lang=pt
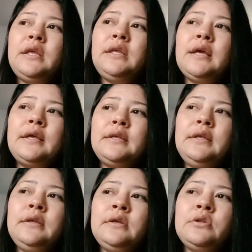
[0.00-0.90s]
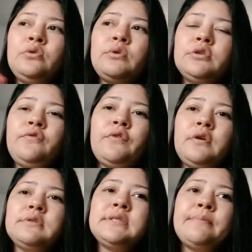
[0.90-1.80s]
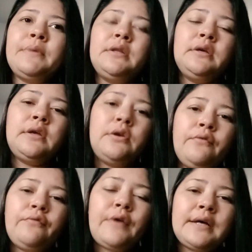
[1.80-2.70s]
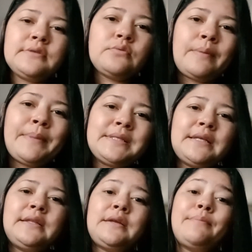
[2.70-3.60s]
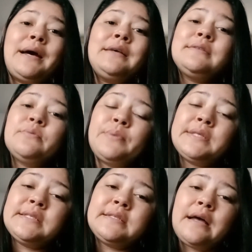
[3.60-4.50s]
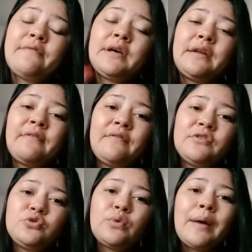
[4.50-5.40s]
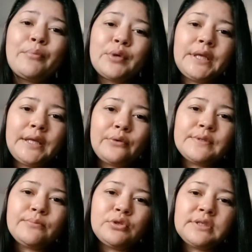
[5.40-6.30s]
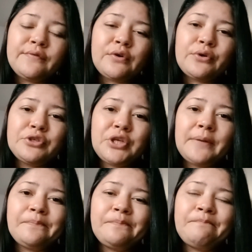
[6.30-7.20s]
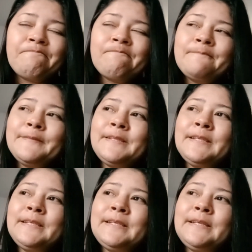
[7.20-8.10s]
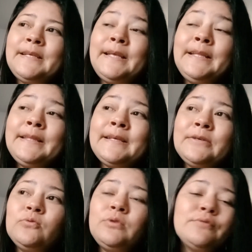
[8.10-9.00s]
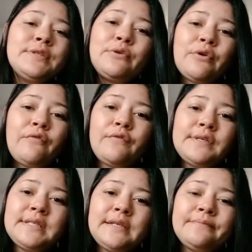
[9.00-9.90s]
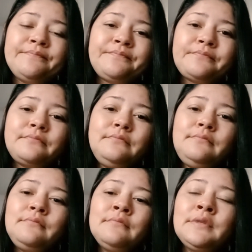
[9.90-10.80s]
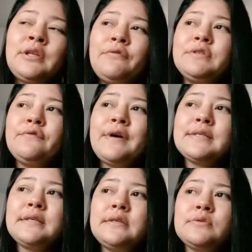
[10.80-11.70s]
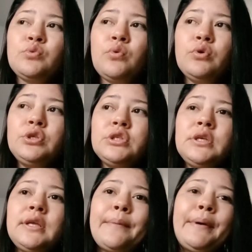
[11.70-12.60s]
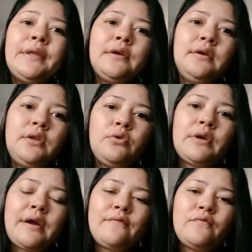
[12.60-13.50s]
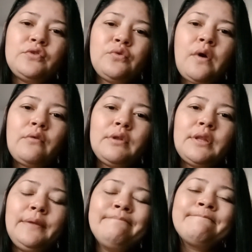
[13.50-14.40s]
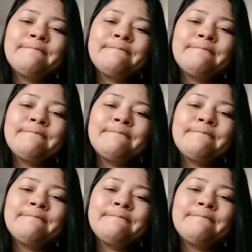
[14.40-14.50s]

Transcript: E aí, durante o final de semana, eu faço a passadeira, mas eu precisava gravar vídeo lá pro canal Simone Silva Crochê. Então, não sei o que eu vou fazer. Talvez eu faça isso hoje e amanhã eu gravo vídeo aula, né?